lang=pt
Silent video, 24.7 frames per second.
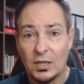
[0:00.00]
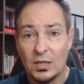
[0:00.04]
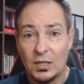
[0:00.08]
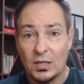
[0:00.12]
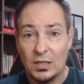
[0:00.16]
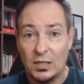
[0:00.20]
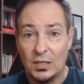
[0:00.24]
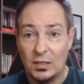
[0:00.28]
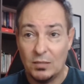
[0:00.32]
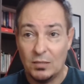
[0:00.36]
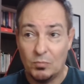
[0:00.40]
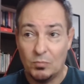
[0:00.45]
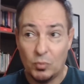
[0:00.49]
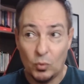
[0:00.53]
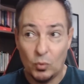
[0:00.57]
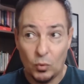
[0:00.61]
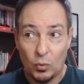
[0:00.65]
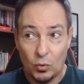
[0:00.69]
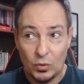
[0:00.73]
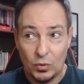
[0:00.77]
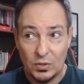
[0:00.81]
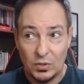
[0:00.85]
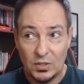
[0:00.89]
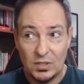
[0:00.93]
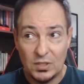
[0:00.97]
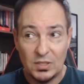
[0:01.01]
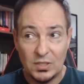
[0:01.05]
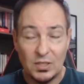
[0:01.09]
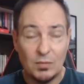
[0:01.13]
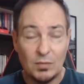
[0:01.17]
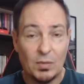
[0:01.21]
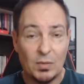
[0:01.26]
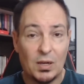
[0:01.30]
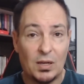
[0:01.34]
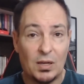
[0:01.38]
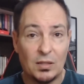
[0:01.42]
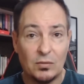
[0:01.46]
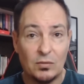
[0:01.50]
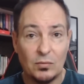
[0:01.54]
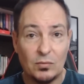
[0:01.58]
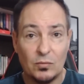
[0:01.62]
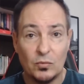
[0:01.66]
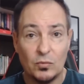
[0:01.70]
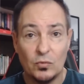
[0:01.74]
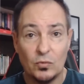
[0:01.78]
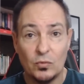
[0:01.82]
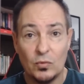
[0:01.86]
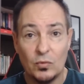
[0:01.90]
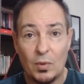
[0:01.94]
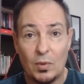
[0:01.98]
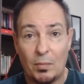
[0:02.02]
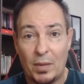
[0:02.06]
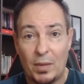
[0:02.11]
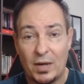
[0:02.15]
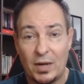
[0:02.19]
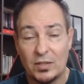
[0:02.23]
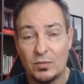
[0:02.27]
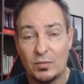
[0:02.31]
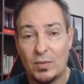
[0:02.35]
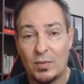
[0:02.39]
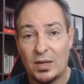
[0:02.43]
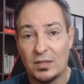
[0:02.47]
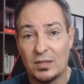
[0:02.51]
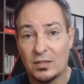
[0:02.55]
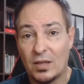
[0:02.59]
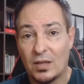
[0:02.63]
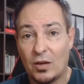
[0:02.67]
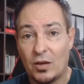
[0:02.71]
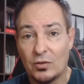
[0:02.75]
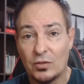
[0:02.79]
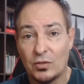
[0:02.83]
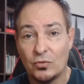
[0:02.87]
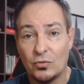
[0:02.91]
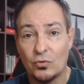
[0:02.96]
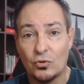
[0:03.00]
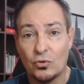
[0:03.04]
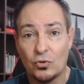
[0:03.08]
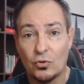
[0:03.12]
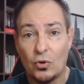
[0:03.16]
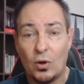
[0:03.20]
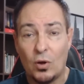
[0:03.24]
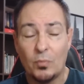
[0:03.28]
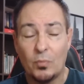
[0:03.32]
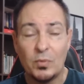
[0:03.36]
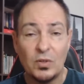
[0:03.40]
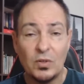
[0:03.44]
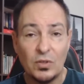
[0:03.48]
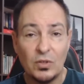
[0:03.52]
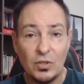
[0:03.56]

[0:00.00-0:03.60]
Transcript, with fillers: e pulou de cima lá do, do, da parte mais alta do shopping.